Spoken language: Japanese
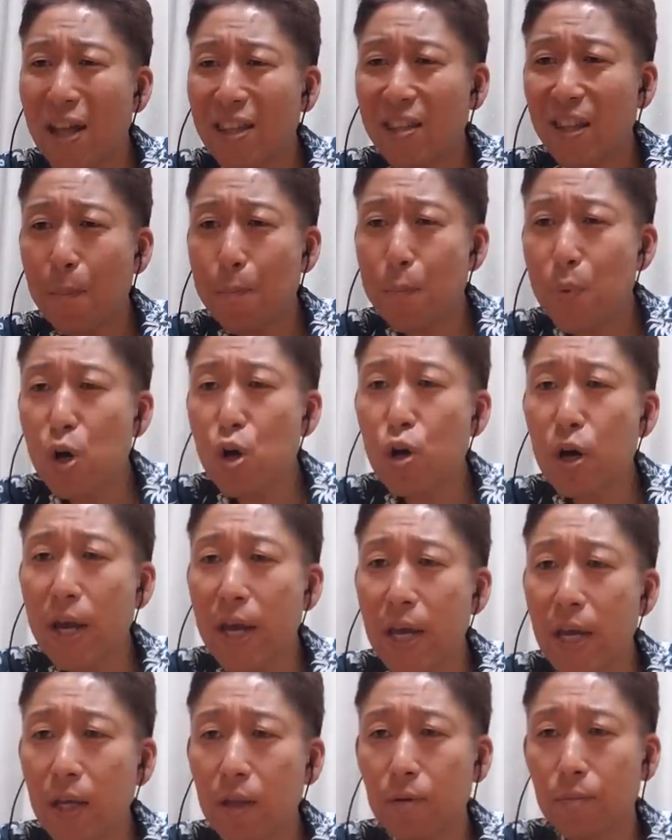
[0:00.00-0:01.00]
わせプ
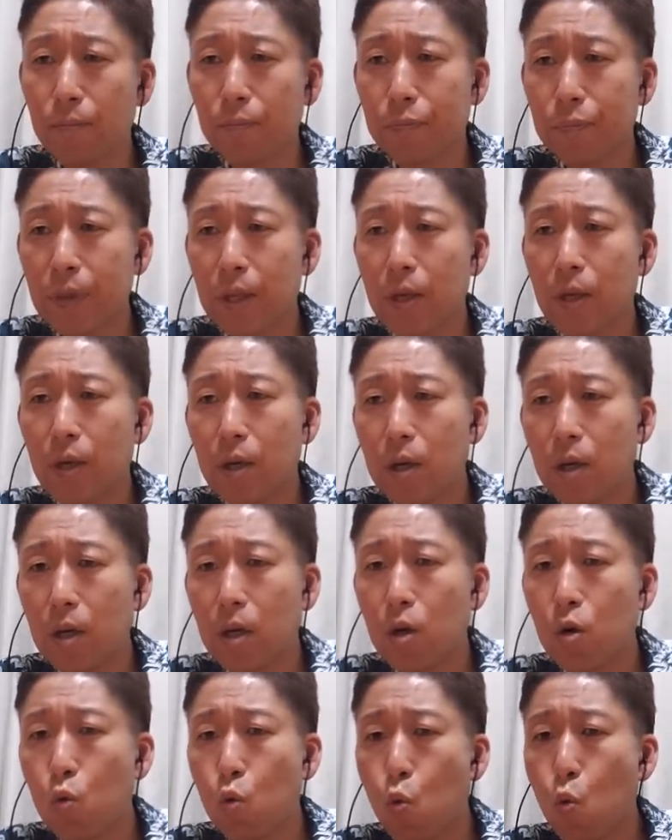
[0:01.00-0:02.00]
り
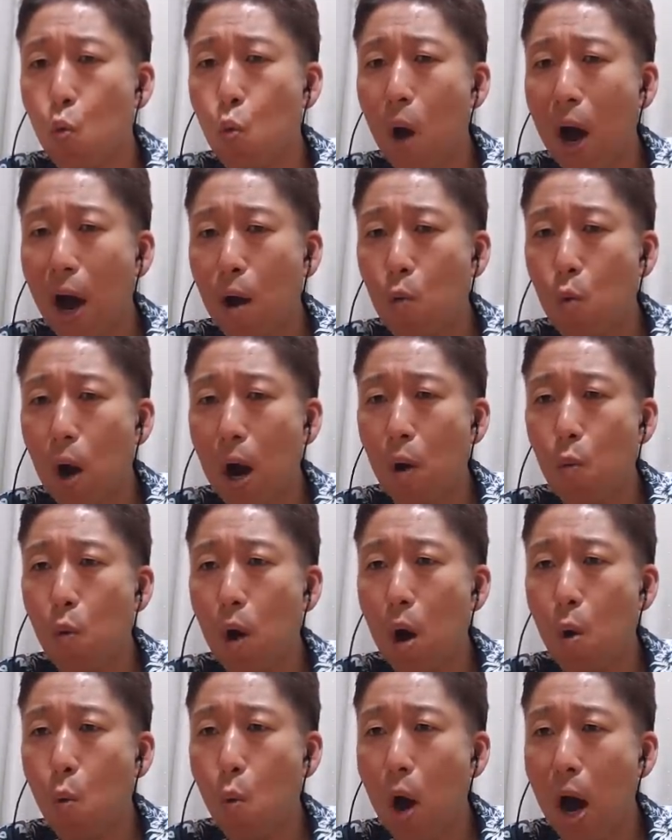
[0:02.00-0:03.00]
わわ
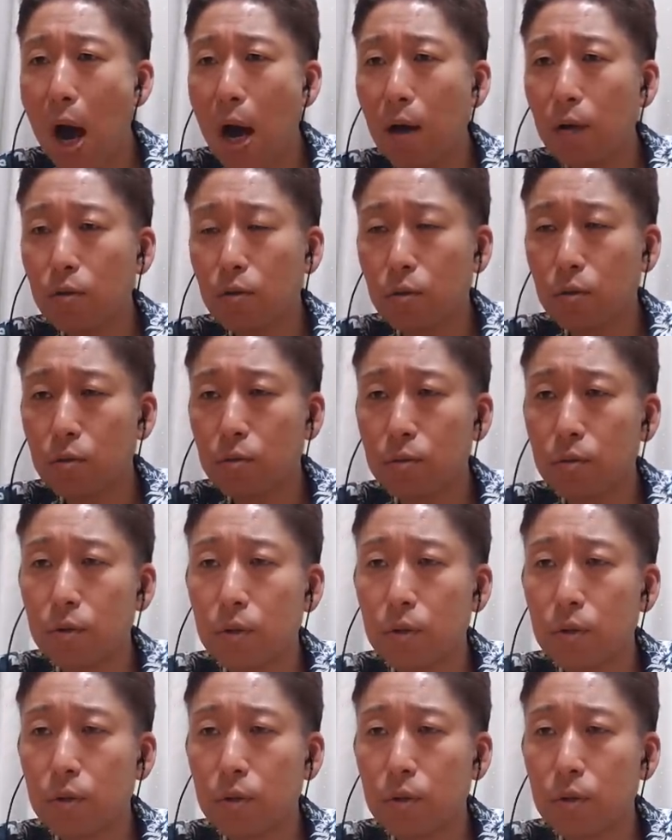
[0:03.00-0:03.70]
わわ」と。